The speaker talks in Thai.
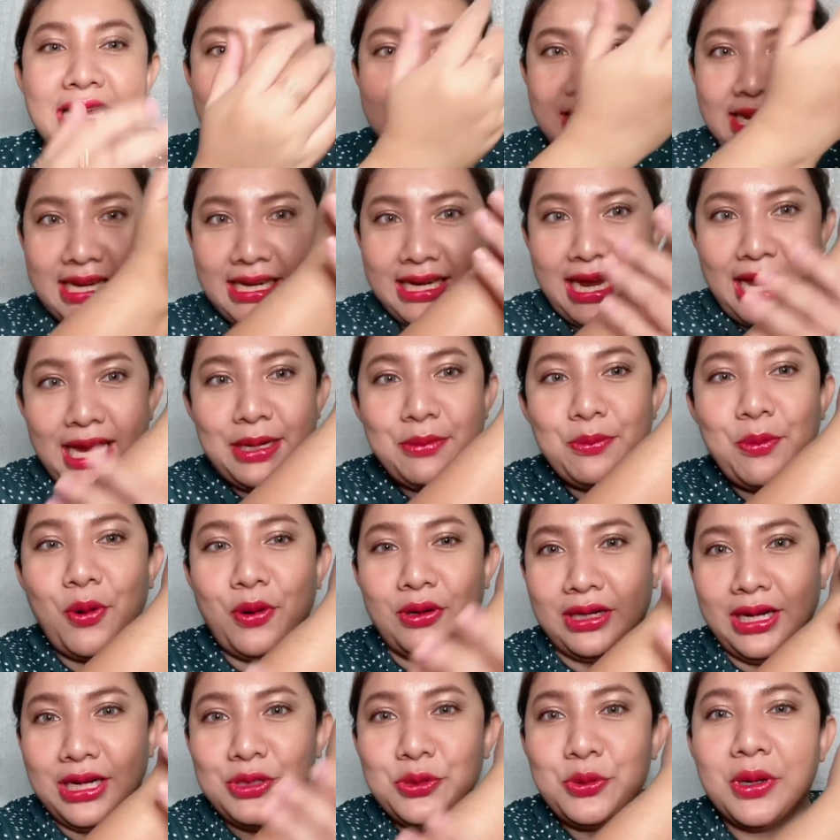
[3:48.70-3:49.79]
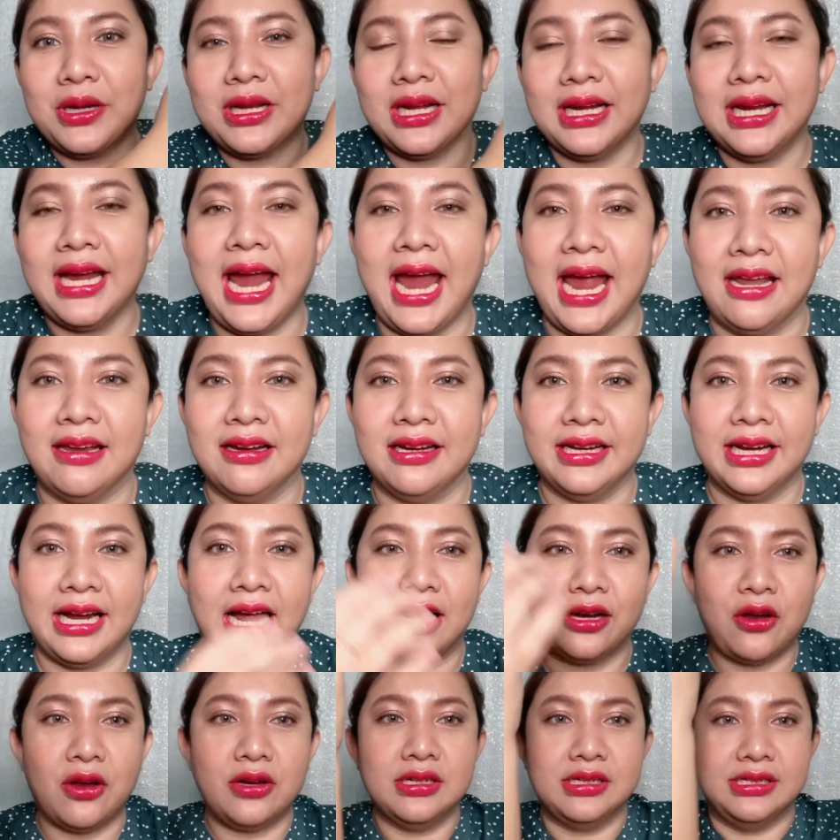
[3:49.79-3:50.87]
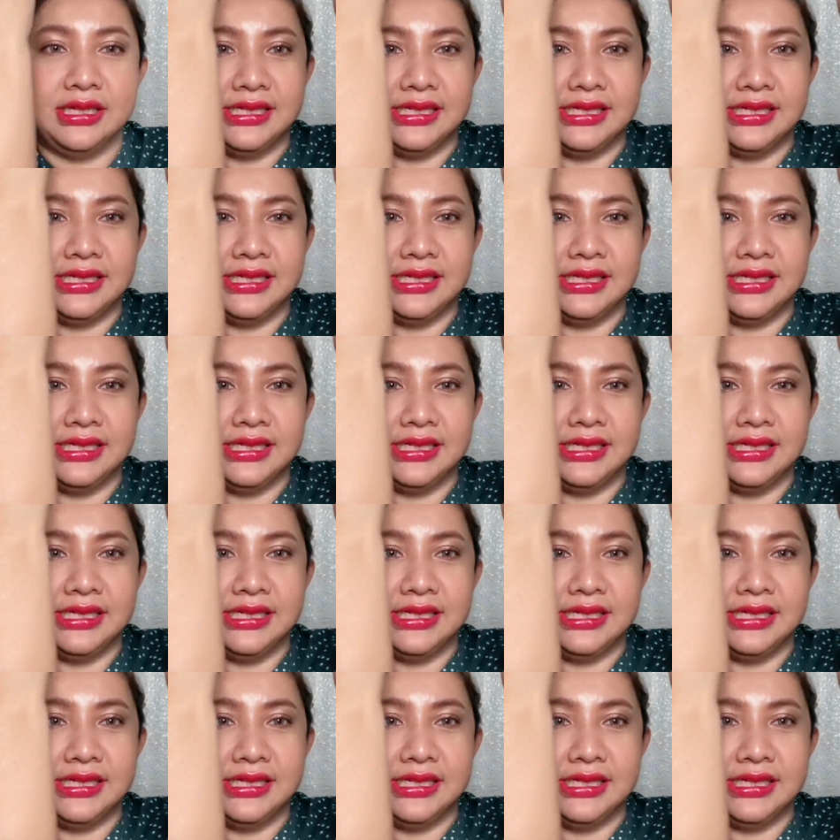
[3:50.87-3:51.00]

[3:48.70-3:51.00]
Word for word: ยิงให้หมดให้ทั่วทั้งแขนเลยนะคะก่อนอื่นนิ